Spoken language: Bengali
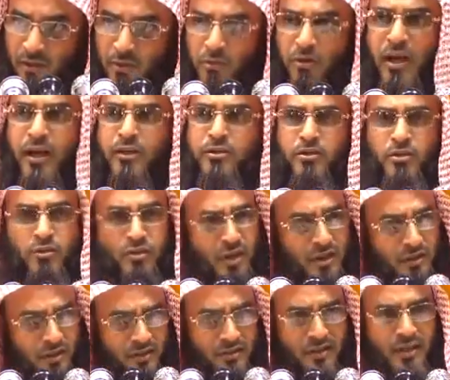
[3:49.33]
কোরআন
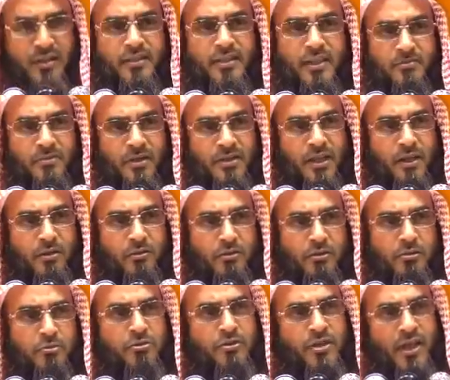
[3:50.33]
সন্না দিয়ে যাচাই বাছাই
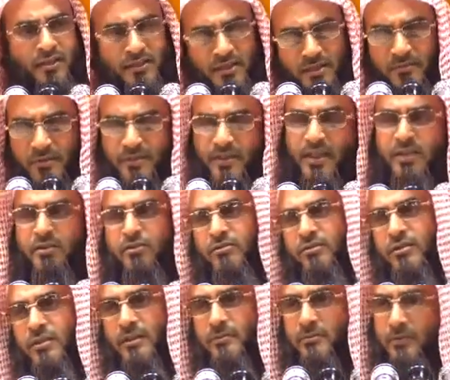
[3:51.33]
করতে ও যাচাই বাছাই
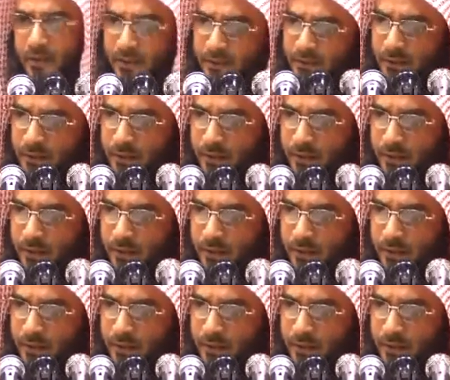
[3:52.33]
করতে যাবে না